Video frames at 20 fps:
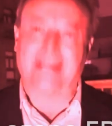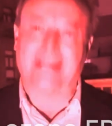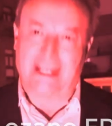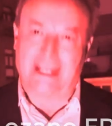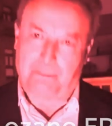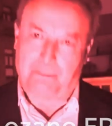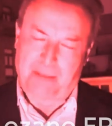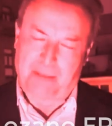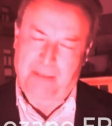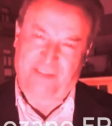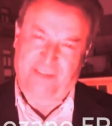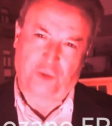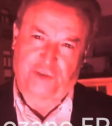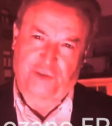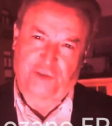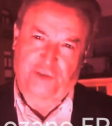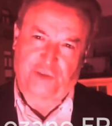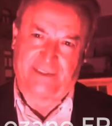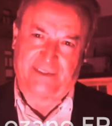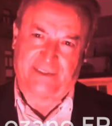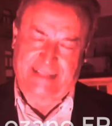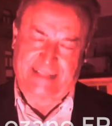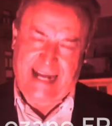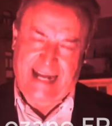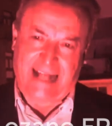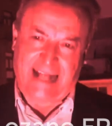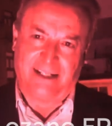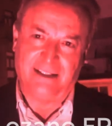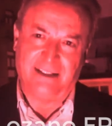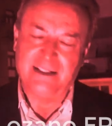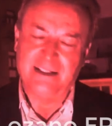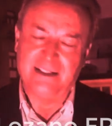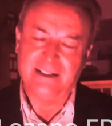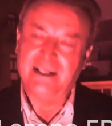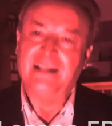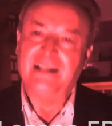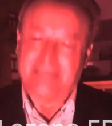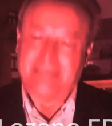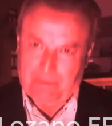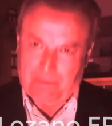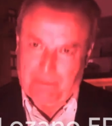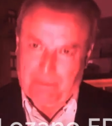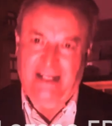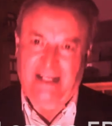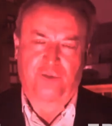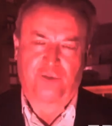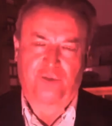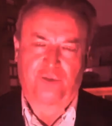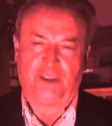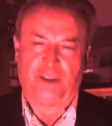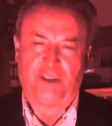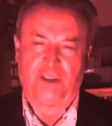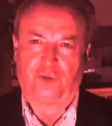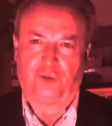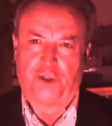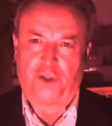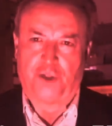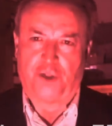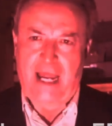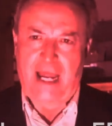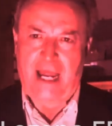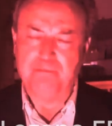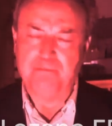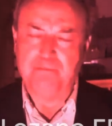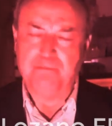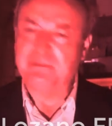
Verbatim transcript: el patio central del Palacio Nacional,